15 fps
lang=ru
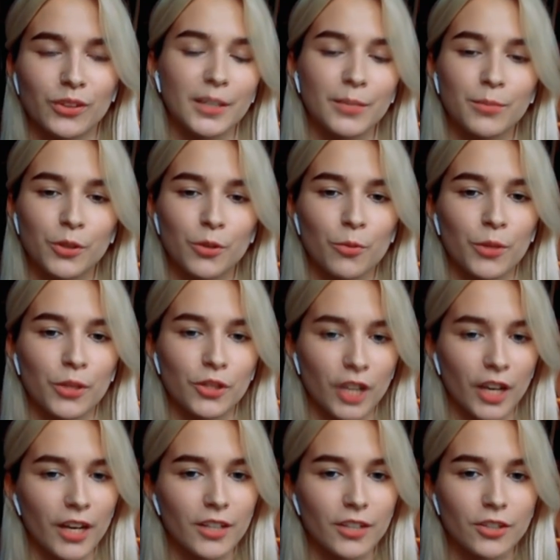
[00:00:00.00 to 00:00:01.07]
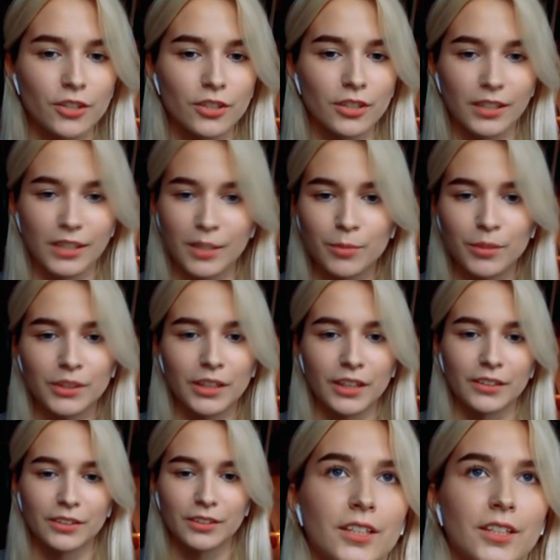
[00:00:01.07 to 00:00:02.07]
Ты либо ее прощаешь, либо нет.